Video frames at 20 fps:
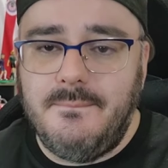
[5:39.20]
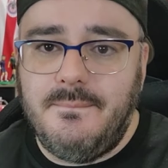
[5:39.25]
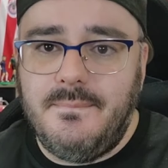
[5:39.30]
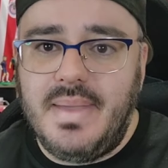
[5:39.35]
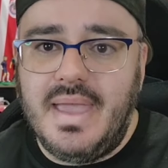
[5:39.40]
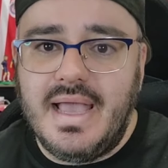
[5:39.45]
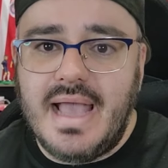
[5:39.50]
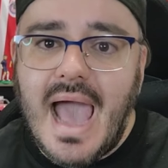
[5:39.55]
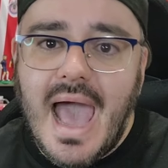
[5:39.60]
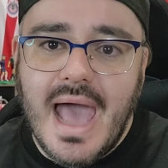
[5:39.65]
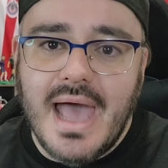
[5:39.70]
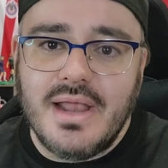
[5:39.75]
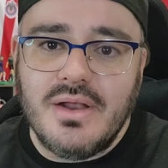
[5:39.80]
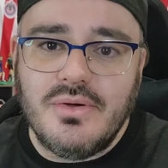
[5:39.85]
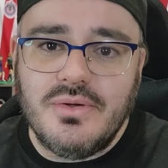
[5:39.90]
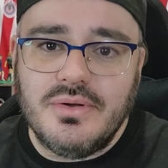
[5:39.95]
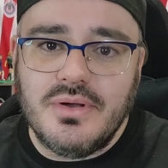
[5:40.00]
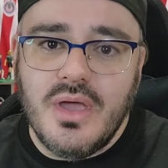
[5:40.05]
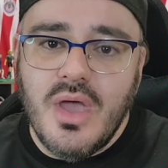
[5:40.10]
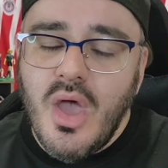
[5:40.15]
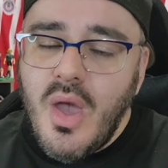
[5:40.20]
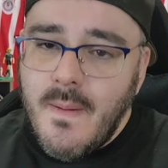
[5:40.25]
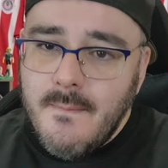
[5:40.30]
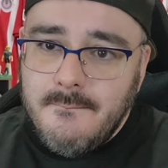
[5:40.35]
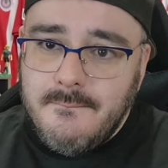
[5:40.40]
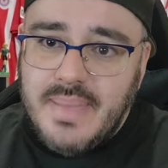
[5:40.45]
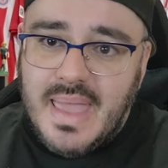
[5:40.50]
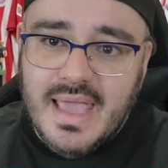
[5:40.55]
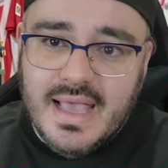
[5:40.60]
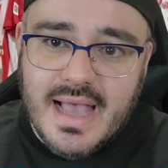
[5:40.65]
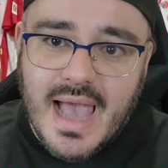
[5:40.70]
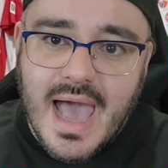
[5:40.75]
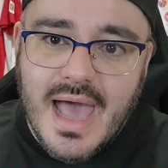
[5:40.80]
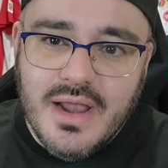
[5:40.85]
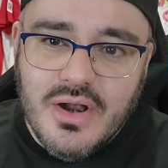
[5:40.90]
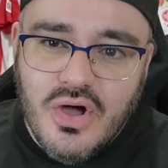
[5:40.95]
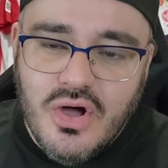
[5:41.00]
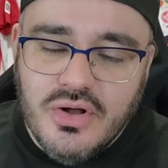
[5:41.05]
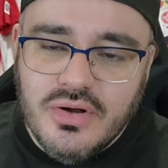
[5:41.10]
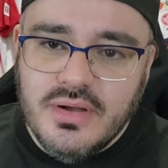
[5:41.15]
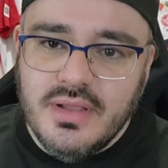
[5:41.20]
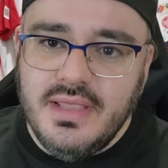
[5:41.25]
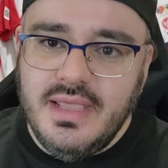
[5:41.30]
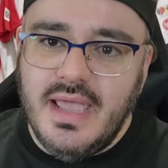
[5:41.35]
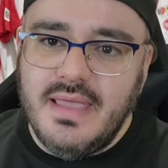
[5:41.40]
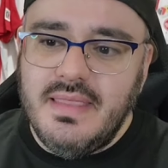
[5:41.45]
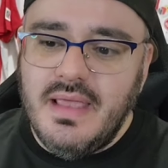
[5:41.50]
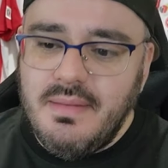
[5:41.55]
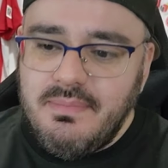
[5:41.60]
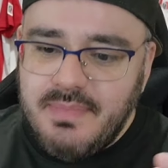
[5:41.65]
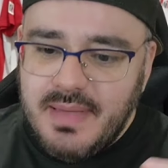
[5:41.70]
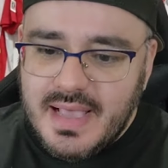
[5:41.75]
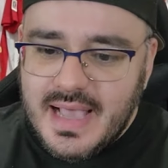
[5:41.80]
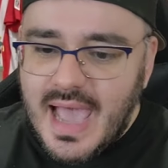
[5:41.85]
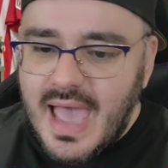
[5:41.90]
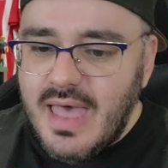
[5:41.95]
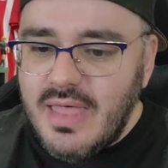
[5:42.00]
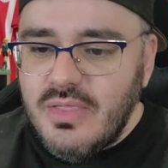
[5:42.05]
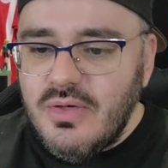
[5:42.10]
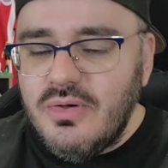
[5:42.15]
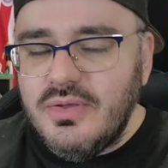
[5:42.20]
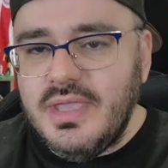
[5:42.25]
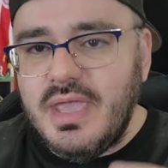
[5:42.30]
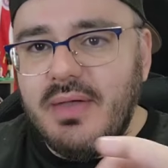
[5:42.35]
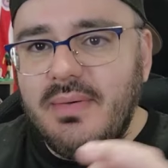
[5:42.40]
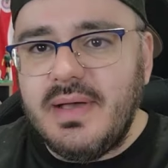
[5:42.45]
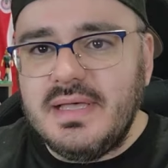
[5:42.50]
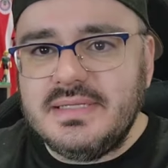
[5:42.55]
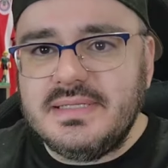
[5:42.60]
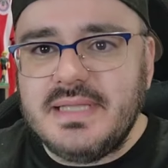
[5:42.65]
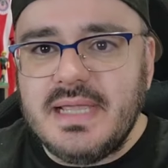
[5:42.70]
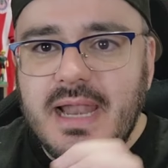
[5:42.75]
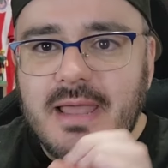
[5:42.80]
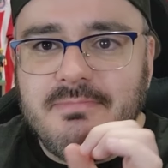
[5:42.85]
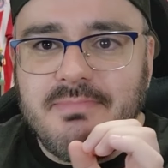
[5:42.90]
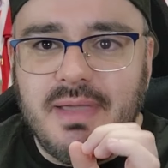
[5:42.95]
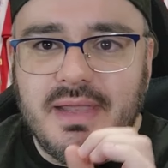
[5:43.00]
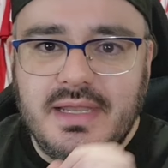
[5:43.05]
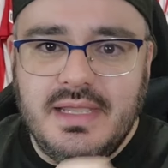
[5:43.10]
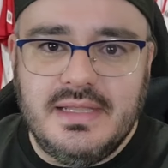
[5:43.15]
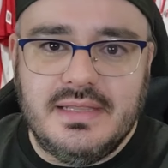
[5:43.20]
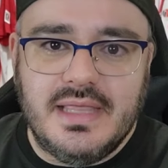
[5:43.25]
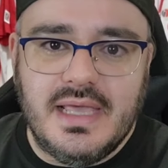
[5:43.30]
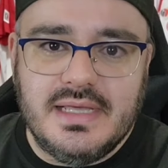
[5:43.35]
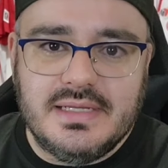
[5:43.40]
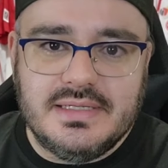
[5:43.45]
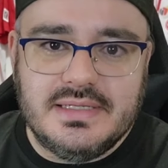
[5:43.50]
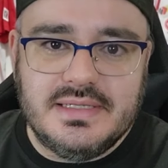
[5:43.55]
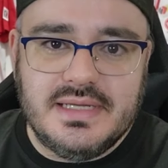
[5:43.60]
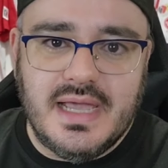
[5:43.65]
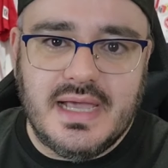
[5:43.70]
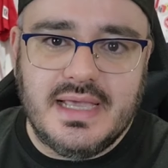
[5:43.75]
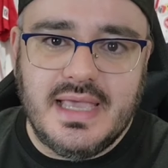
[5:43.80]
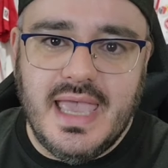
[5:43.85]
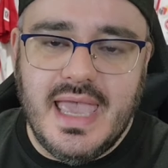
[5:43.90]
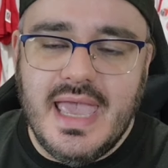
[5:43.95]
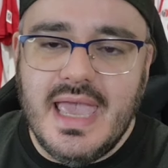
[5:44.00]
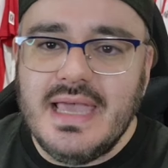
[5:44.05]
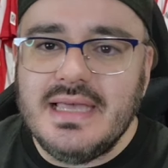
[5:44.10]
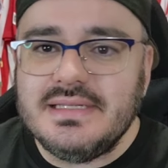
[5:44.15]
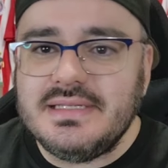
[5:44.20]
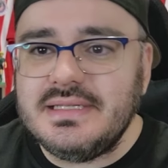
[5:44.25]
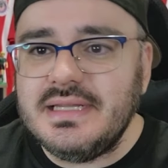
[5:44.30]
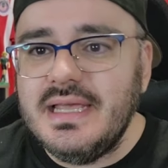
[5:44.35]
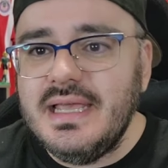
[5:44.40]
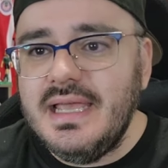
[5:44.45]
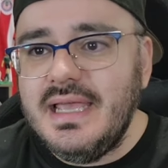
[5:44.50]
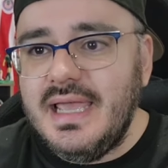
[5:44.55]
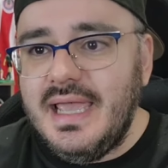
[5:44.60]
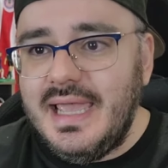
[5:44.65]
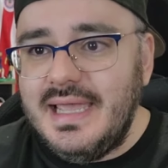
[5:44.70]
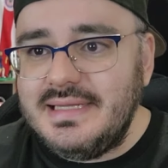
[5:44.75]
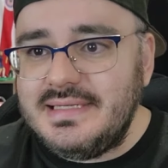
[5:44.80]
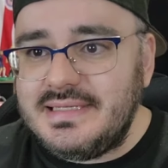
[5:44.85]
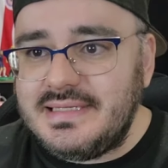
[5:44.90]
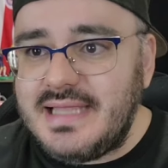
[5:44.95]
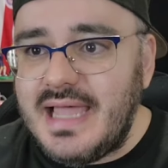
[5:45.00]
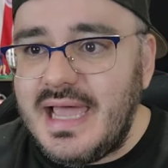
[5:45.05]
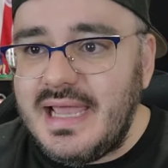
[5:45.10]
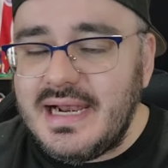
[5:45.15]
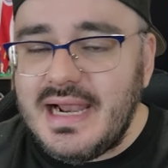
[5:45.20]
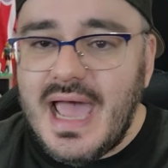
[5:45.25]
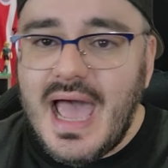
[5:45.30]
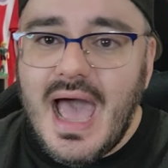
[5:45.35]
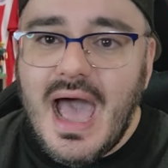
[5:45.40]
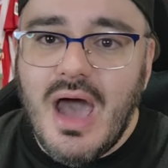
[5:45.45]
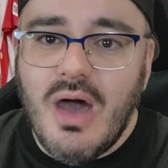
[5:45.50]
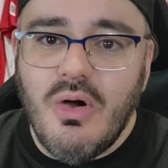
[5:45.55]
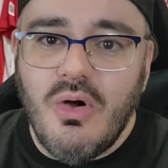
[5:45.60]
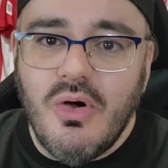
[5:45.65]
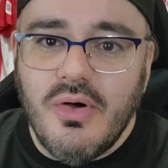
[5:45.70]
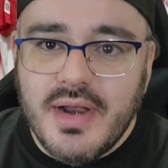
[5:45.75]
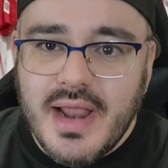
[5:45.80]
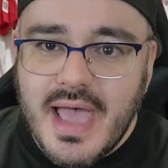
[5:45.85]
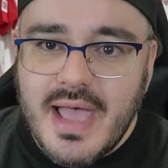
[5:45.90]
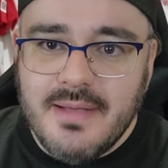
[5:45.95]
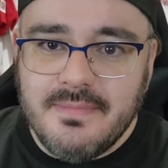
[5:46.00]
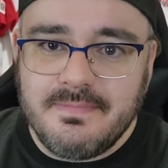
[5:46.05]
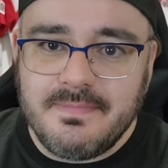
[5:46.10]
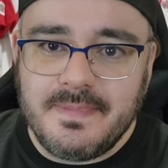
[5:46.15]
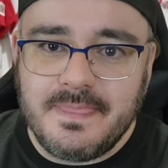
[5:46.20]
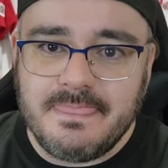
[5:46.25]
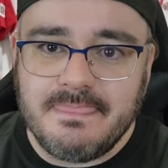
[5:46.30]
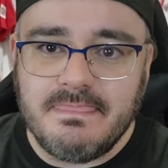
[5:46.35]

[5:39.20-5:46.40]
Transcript: Pecaron, pecaron y en el pecado llevaste la penitencia, que es estar ahora